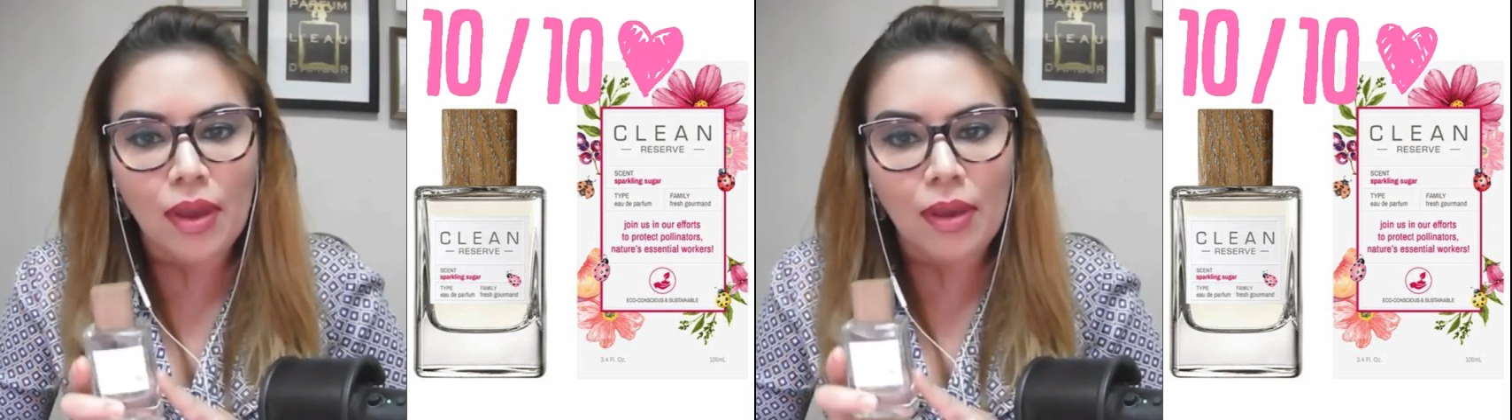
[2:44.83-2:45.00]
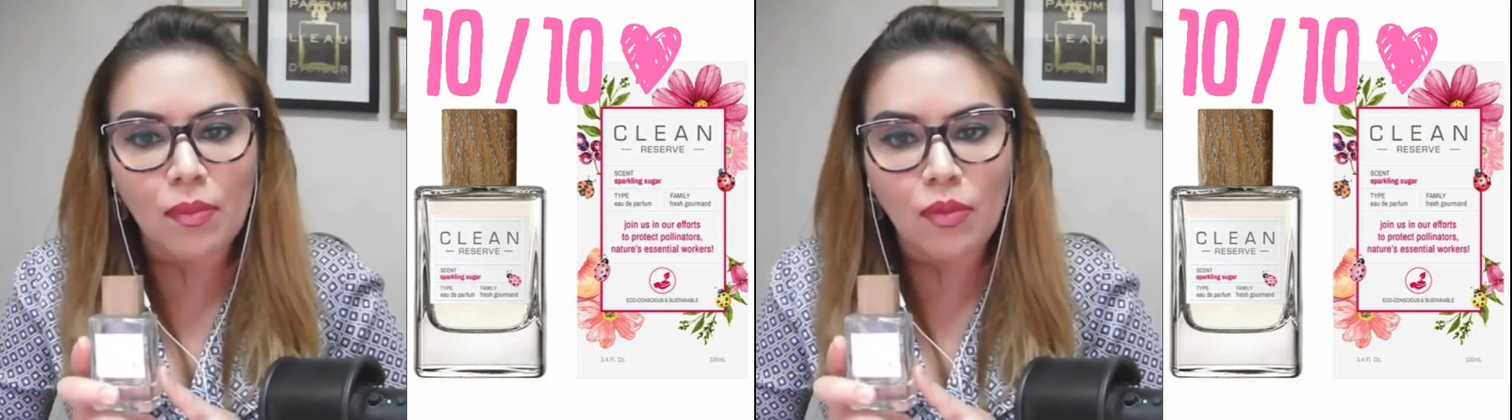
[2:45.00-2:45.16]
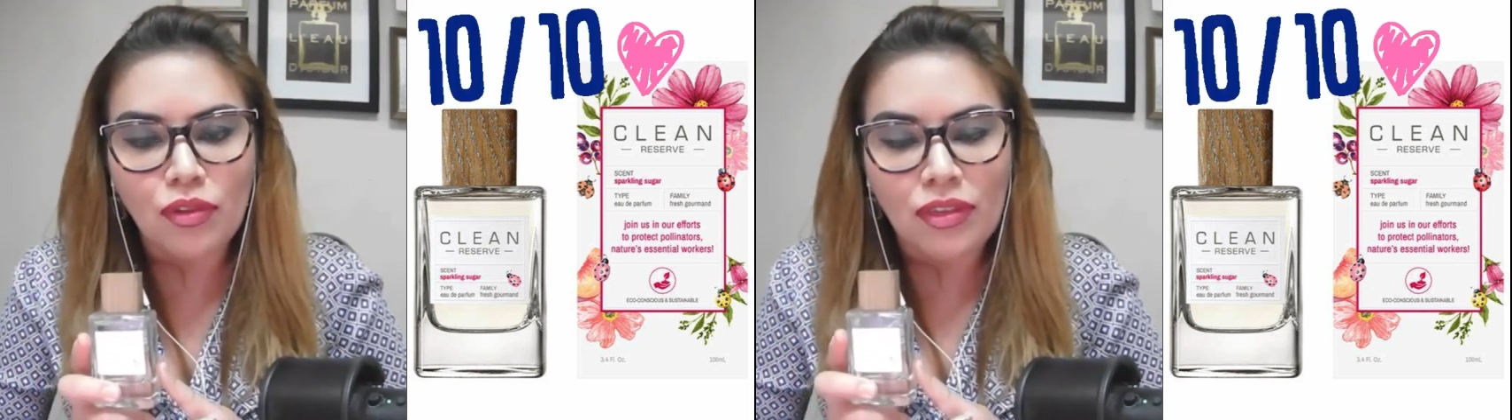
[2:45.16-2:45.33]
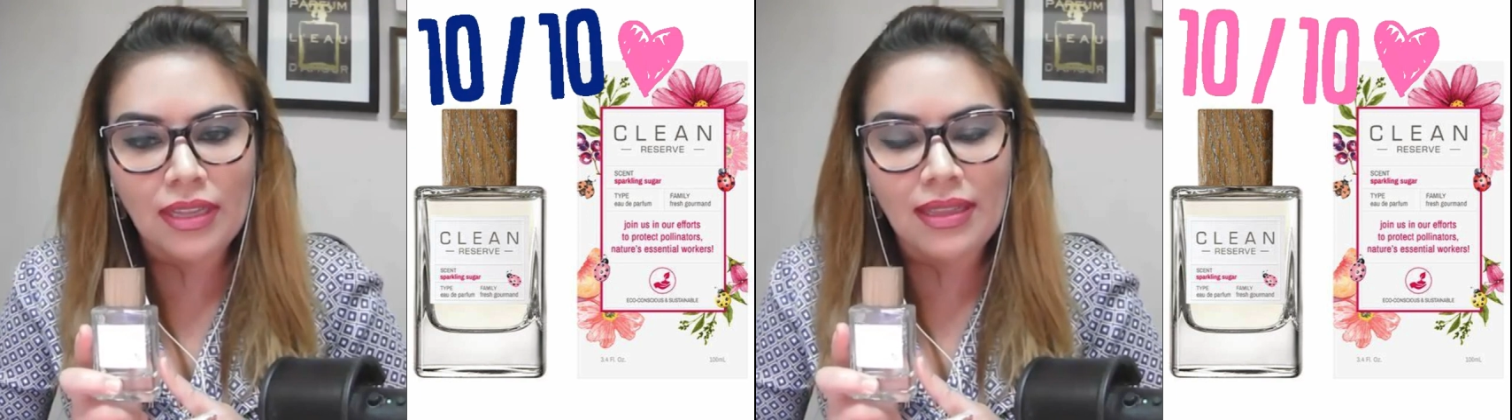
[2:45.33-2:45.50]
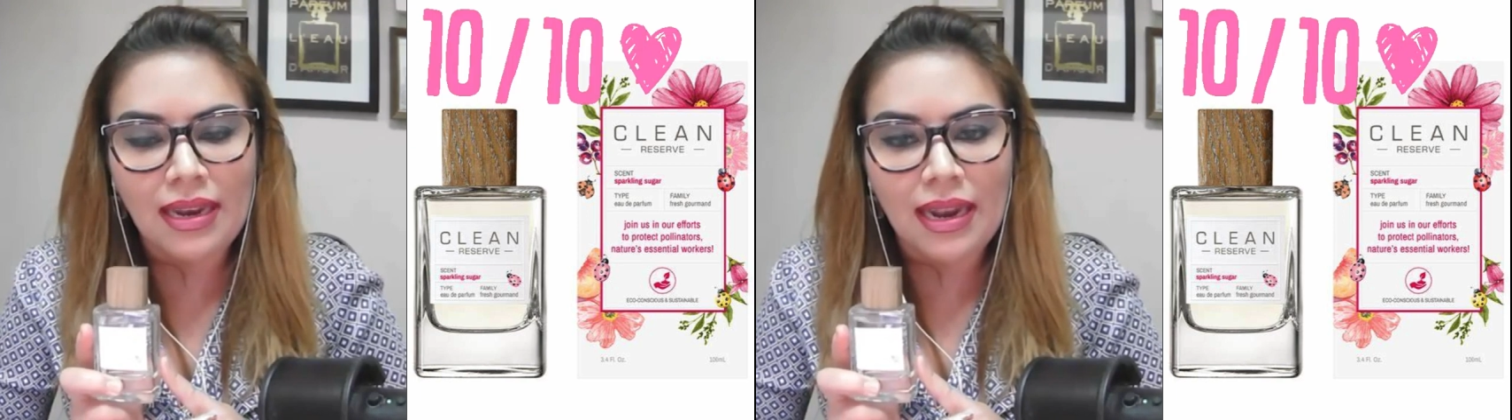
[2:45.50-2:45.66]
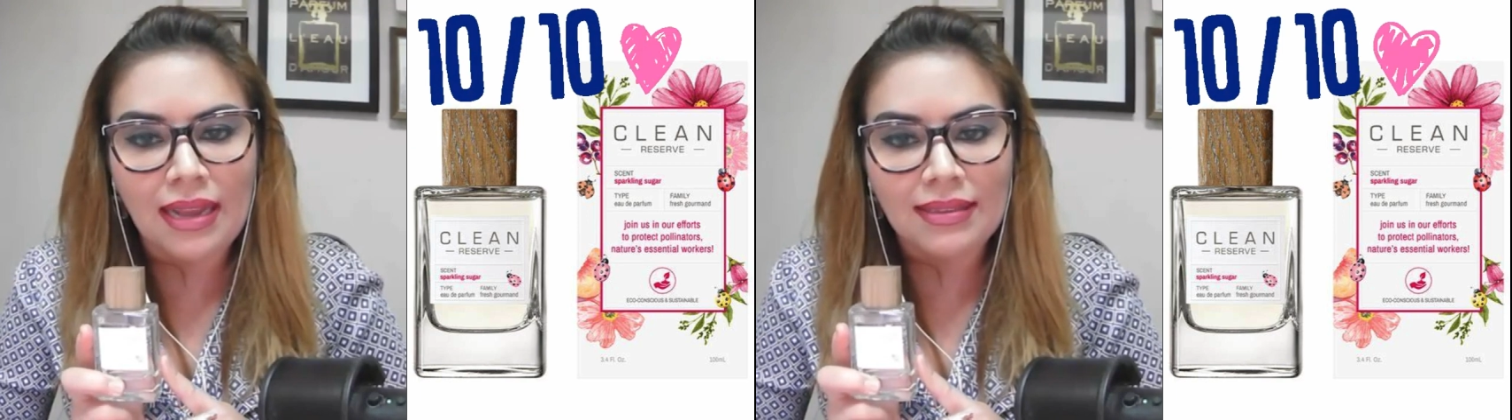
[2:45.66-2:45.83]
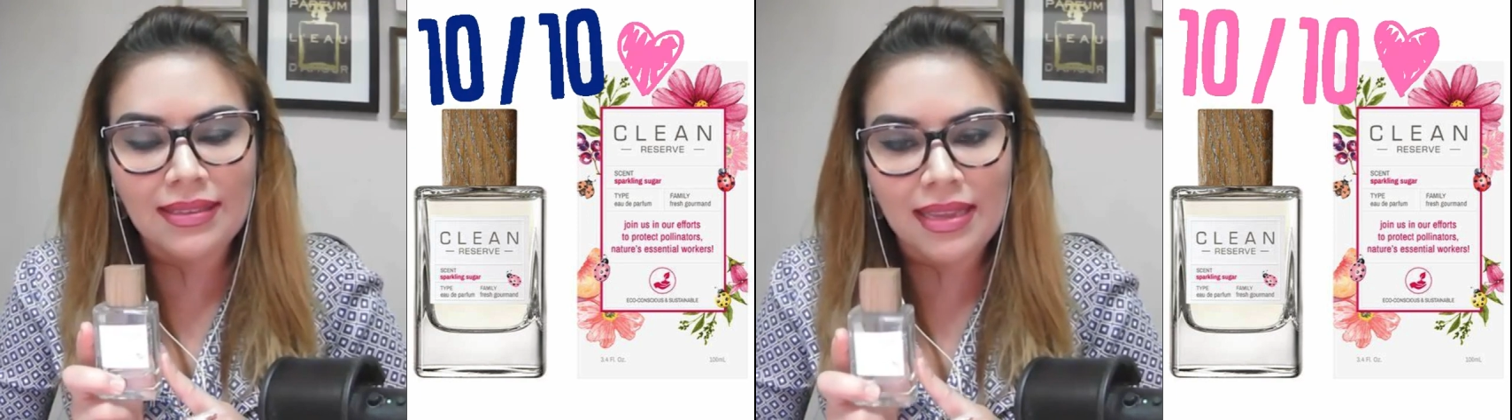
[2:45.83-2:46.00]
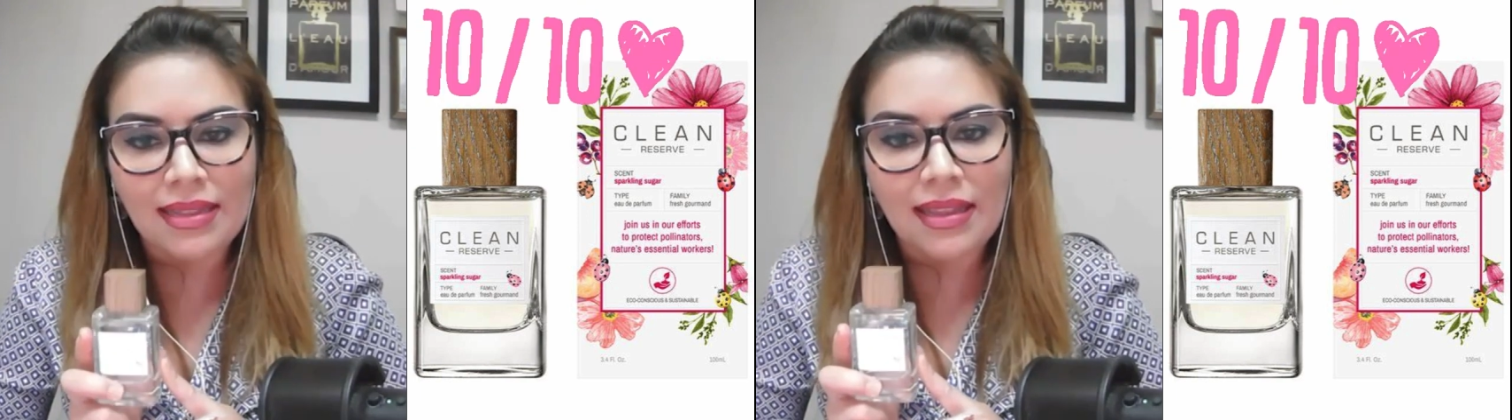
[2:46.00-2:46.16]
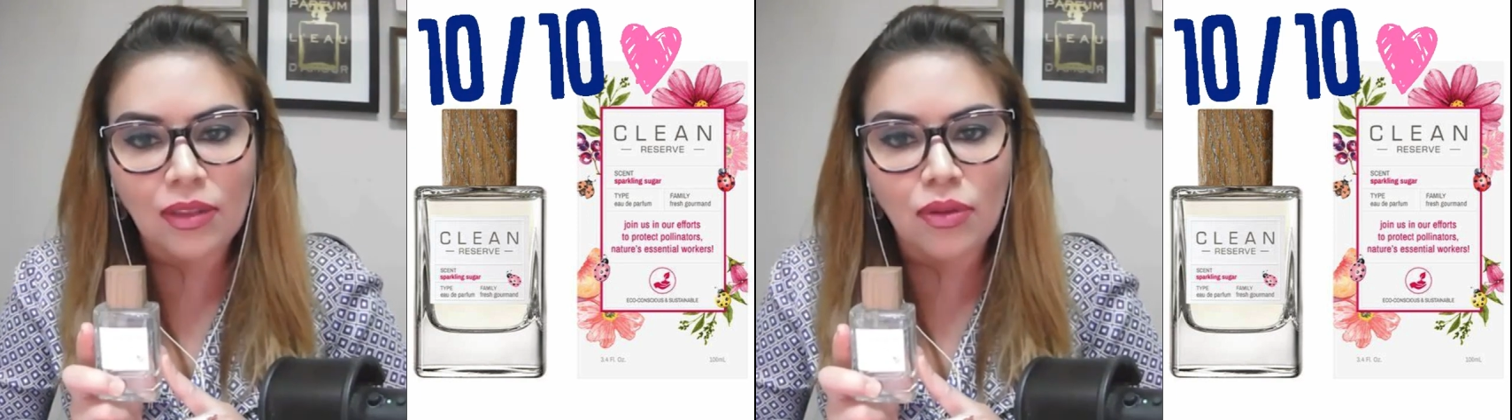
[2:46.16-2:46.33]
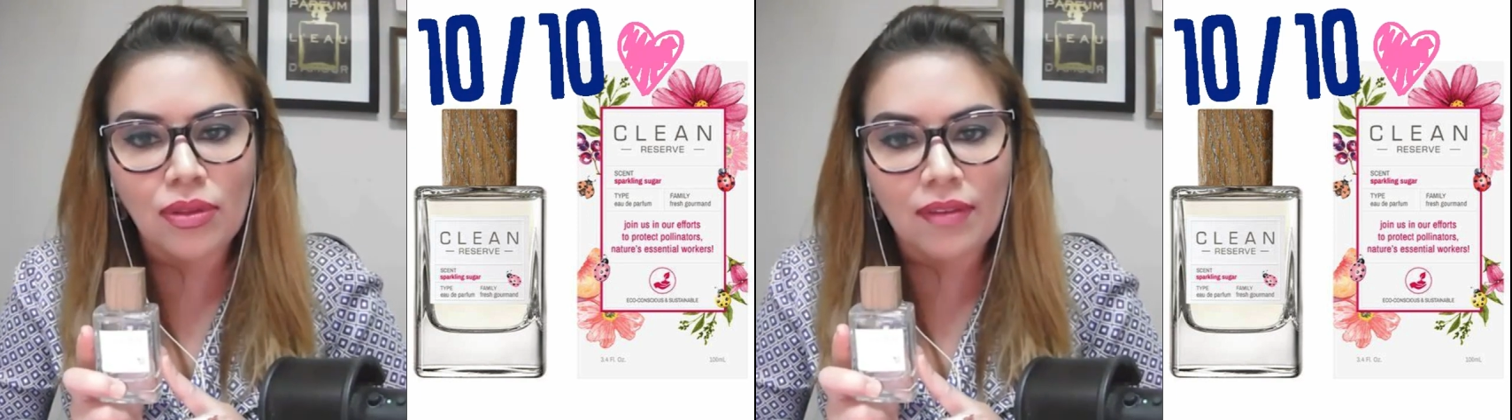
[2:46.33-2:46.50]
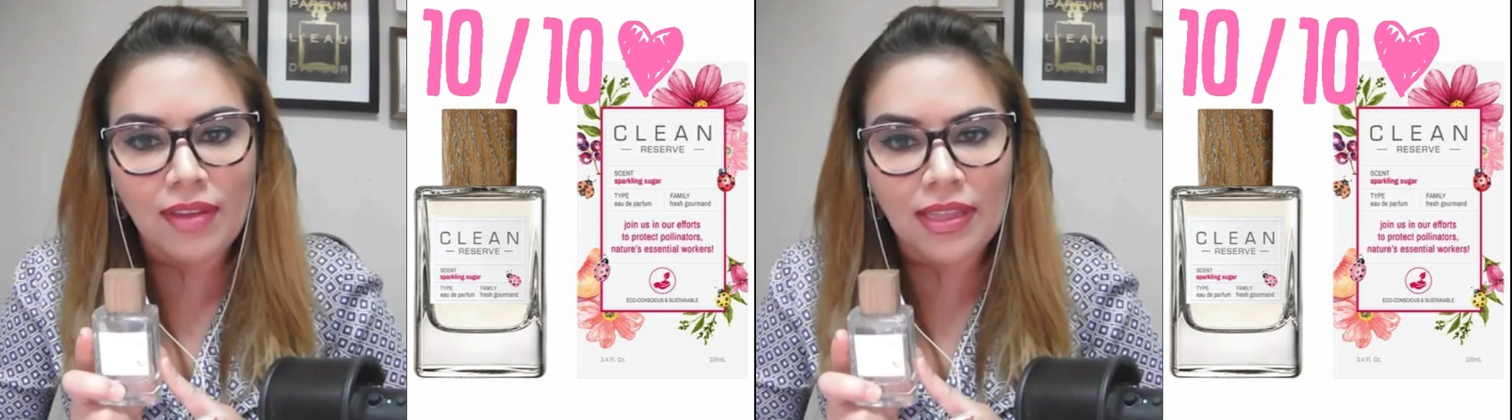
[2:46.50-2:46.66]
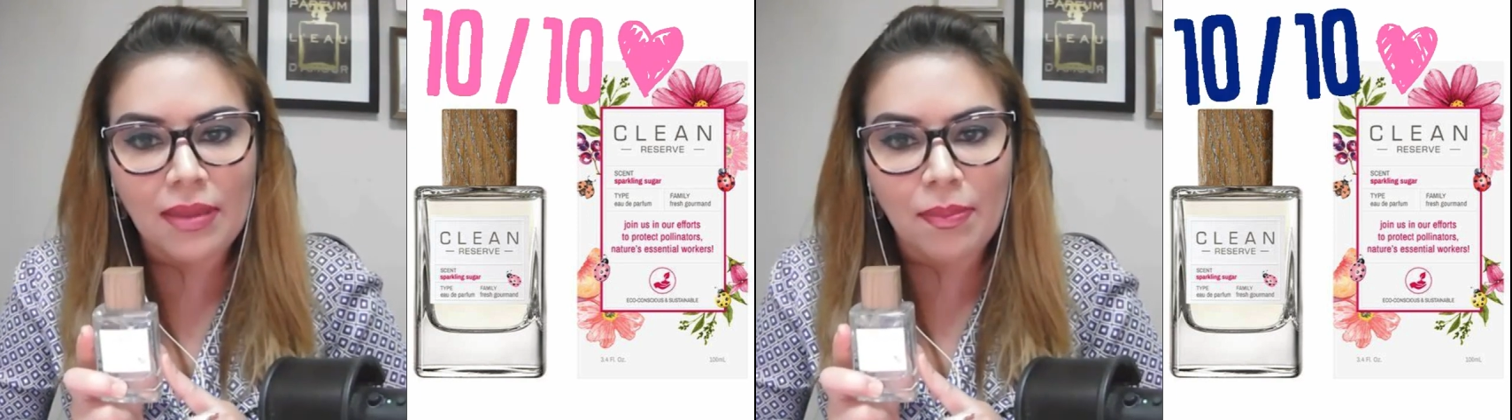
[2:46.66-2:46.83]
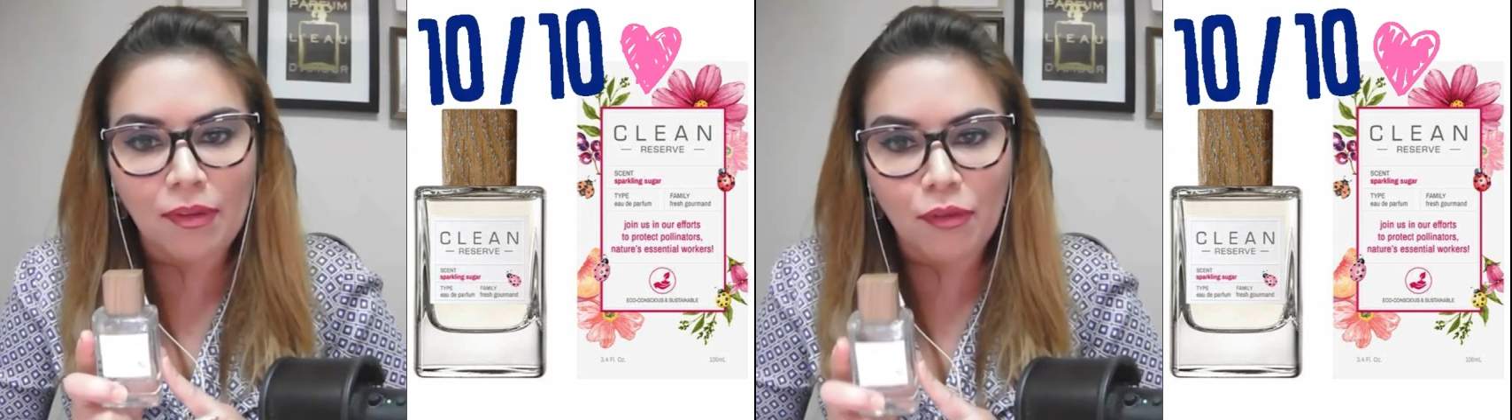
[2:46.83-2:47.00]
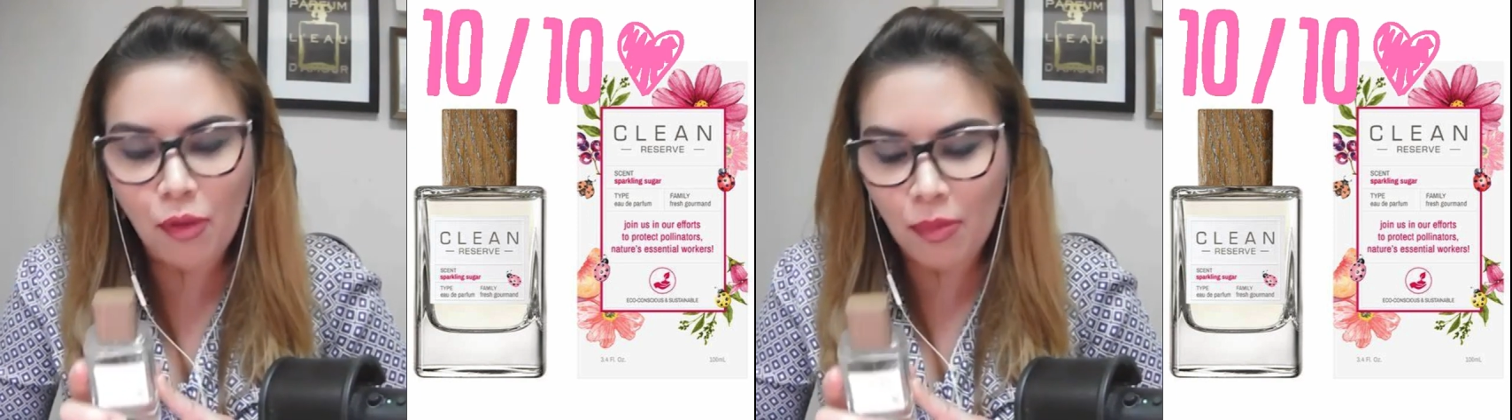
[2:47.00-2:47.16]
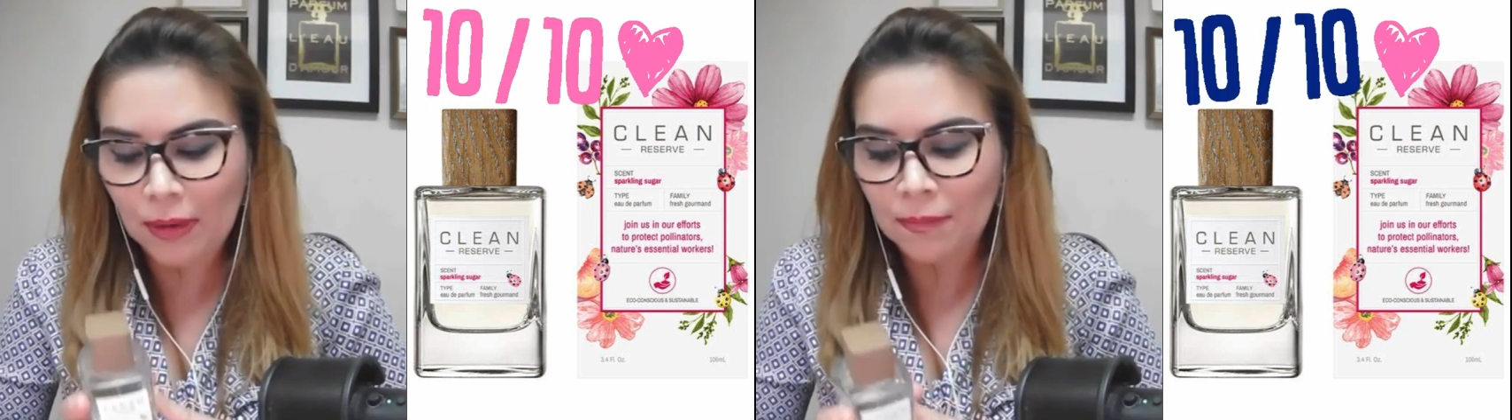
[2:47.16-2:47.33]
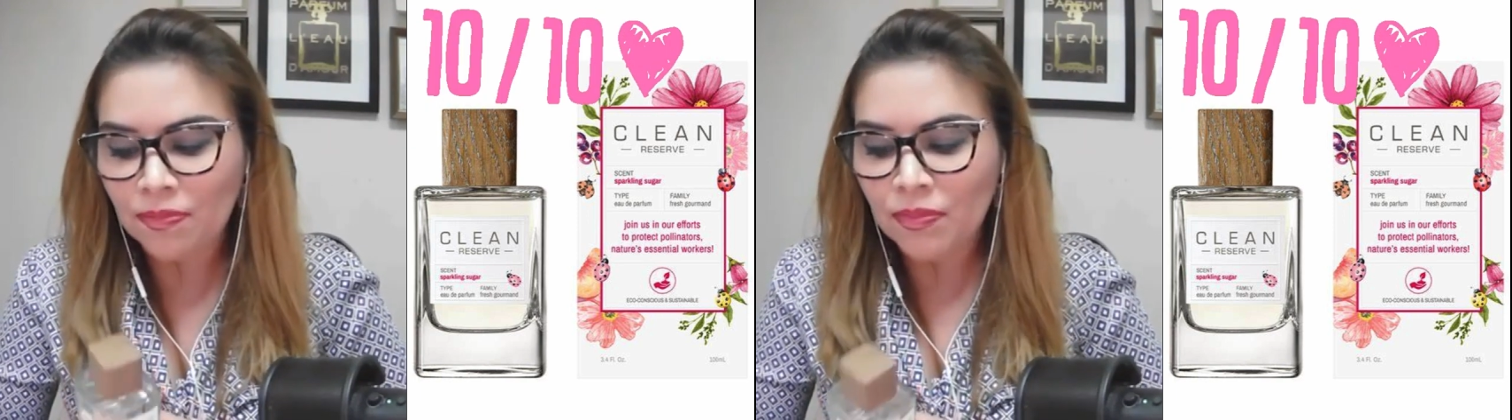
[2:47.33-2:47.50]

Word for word: en muchas de las tiendas donde venden perfume.